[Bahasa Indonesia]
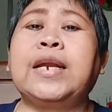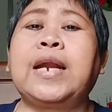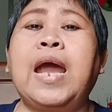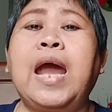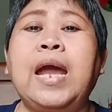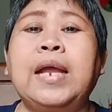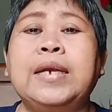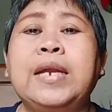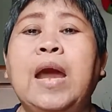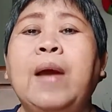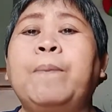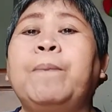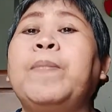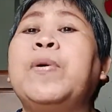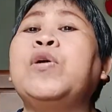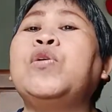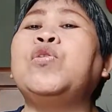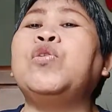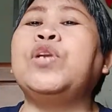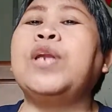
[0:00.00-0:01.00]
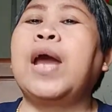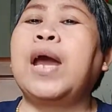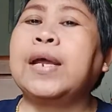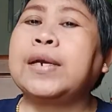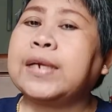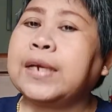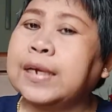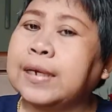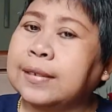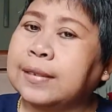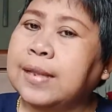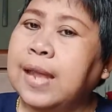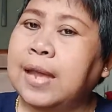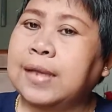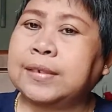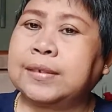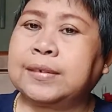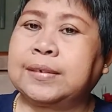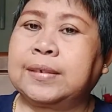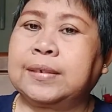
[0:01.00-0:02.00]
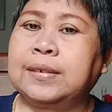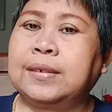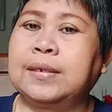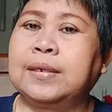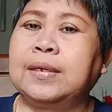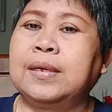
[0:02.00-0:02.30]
terhadap penggunaan kertas.